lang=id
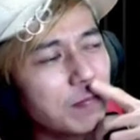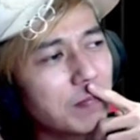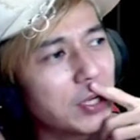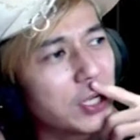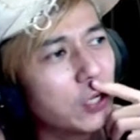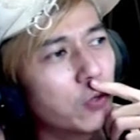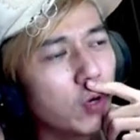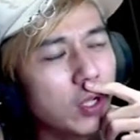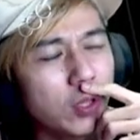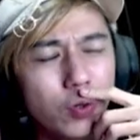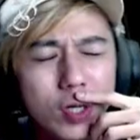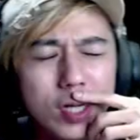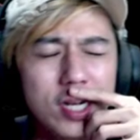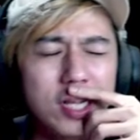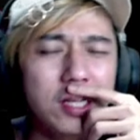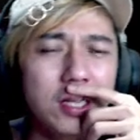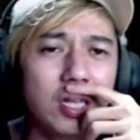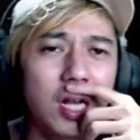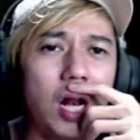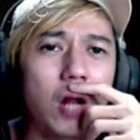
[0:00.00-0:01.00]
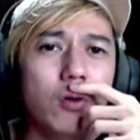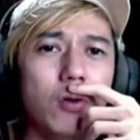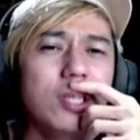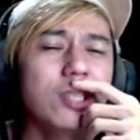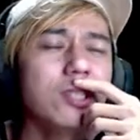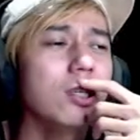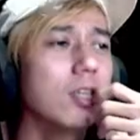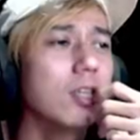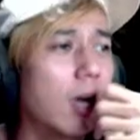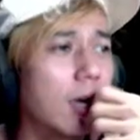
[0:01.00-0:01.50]
bagi gua tuh ini terlalu
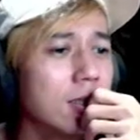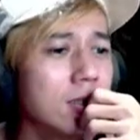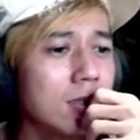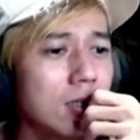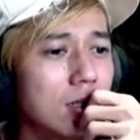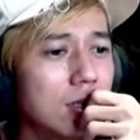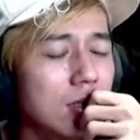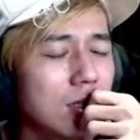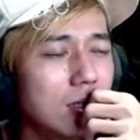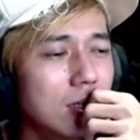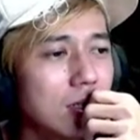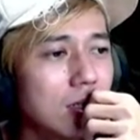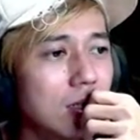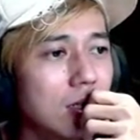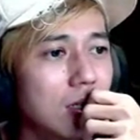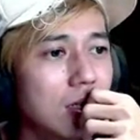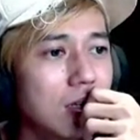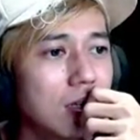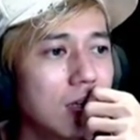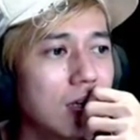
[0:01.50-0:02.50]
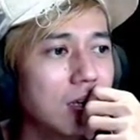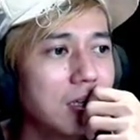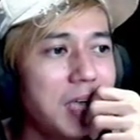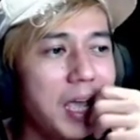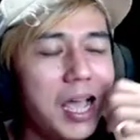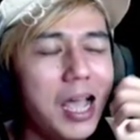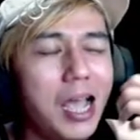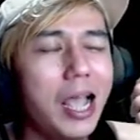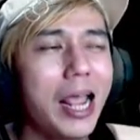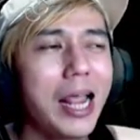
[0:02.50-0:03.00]
easy guys.
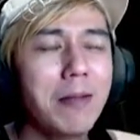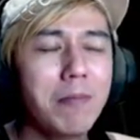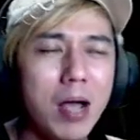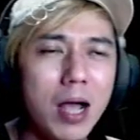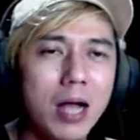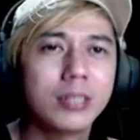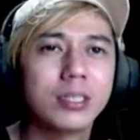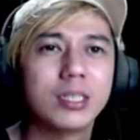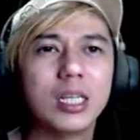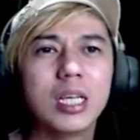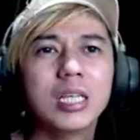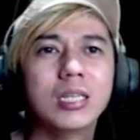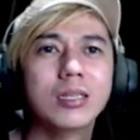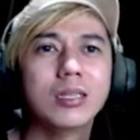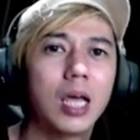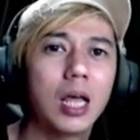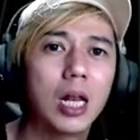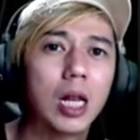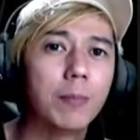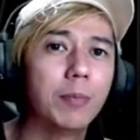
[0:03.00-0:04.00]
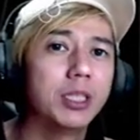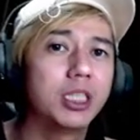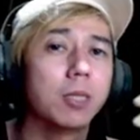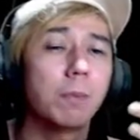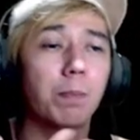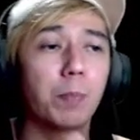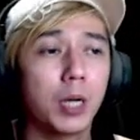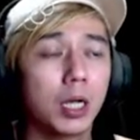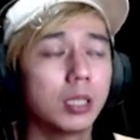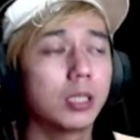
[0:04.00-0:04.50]
Ya emang sih dia lebih
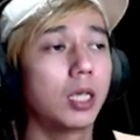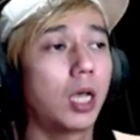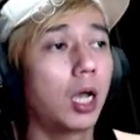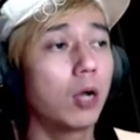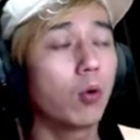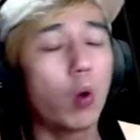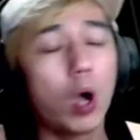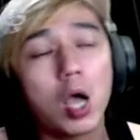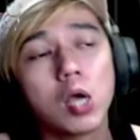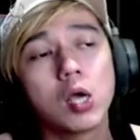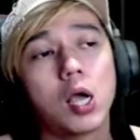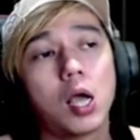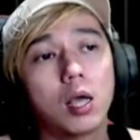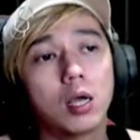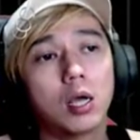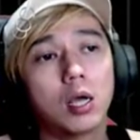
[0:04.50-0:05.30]
cepat ya. Gua nggak